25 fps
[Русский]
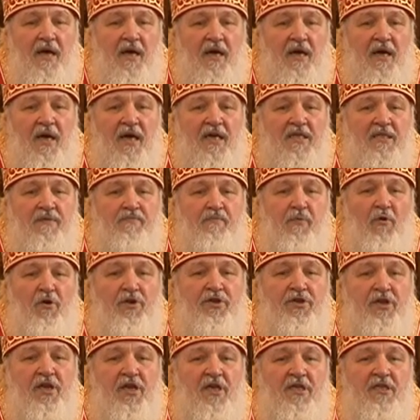
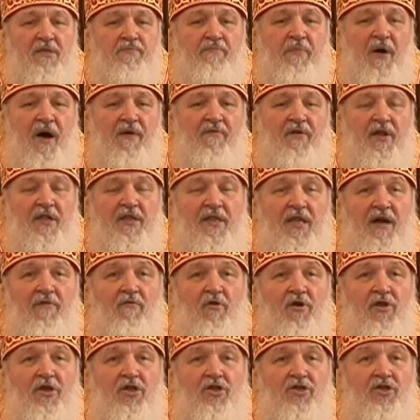Господь избавил
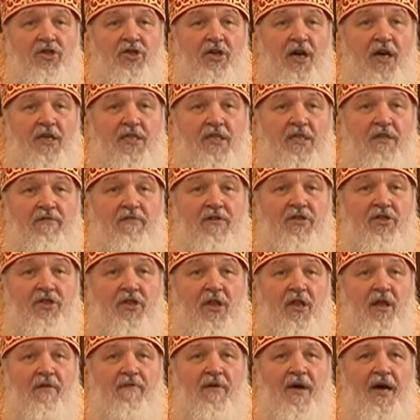того несчастного
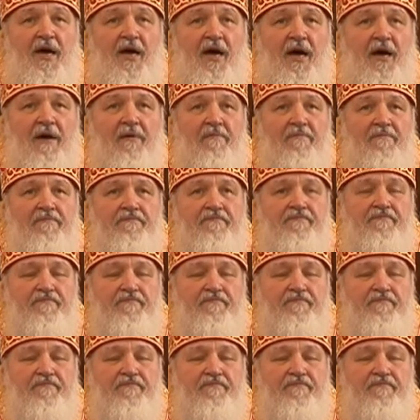человека –